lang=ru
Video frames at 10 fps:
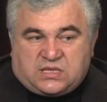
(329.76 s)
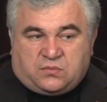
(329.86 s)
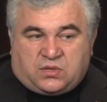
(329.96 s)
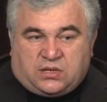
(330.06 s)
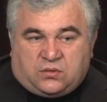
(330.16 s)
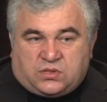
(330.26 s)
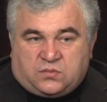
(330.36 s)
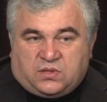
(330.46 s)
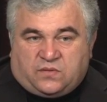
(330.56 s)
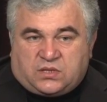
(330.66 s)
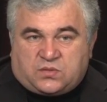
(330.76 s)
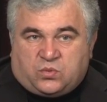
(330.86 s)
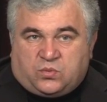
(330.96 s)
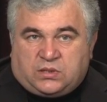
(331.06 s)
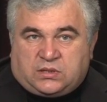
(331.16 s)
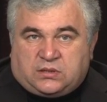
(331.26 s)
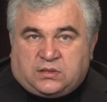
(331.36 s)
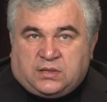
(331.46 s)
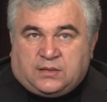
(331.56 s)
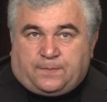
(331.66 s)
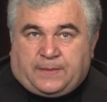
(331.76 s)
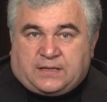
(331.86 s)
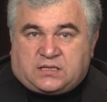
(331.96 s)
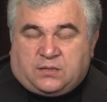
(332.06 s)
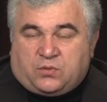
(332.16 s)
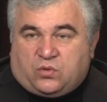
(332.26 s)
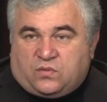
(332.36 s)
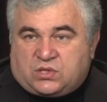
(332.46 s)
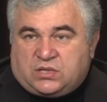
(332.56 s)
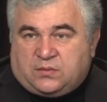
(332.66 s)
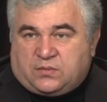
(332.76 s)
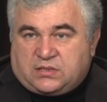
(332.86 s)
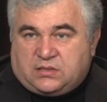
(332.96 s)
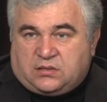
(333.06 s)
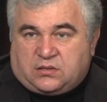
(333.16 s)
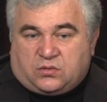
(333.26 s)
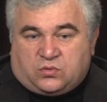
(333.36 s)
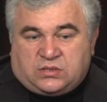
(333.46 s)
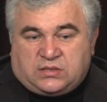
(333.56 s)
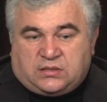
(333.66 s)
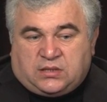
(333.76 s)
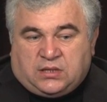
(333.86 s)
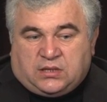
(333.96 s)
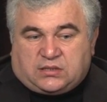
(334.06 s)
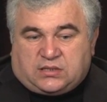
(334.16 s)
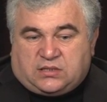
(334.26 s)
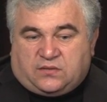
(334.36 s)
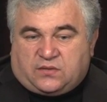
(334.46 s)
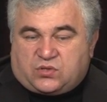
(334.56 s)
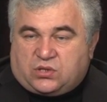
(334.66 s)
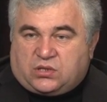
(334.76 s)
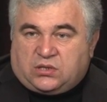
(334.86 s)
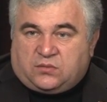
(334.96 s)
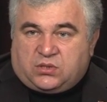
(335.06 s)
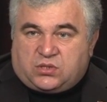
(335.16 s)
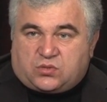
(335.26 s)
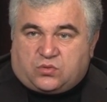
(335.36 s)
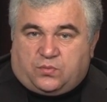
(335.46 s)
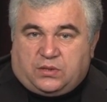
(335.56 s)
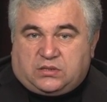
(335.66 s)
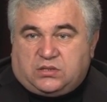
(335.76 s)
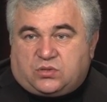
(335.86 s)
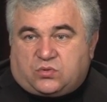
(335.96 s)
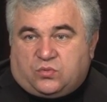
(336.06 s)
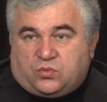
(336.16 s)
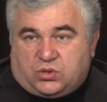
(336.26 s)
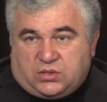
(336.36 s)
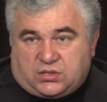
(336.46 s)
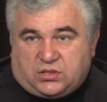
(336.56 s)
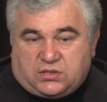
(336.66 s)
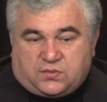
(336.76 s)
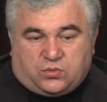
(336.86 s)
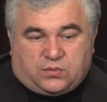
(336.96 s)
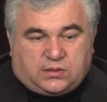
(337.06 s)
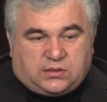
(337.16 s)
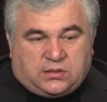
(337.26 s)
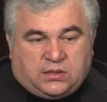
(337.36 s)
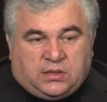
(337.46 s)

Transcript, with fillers: собирали у себя в республике самых уважаемых, сильных людей, создававших экономическую, политическую мощь нашей республики.